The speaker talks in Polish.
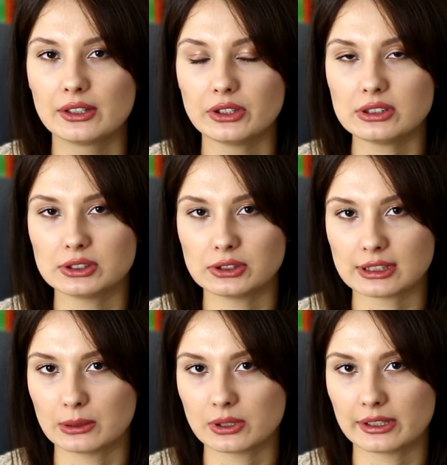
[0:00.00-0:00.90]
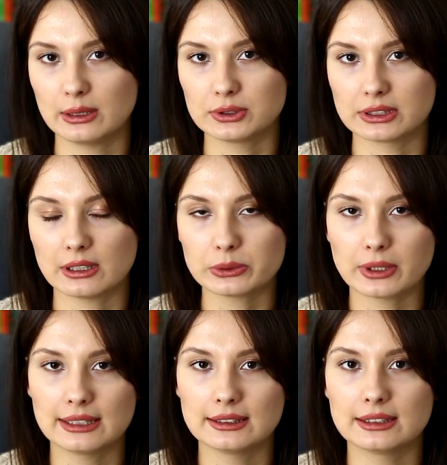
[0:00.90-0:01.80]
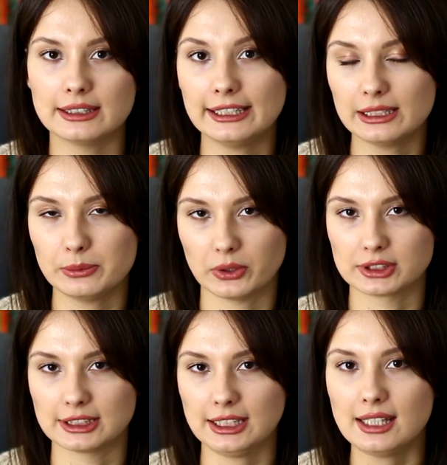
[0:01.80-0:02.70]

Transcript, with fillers: To jest książka autorki Lucy Caldwell e, Intymności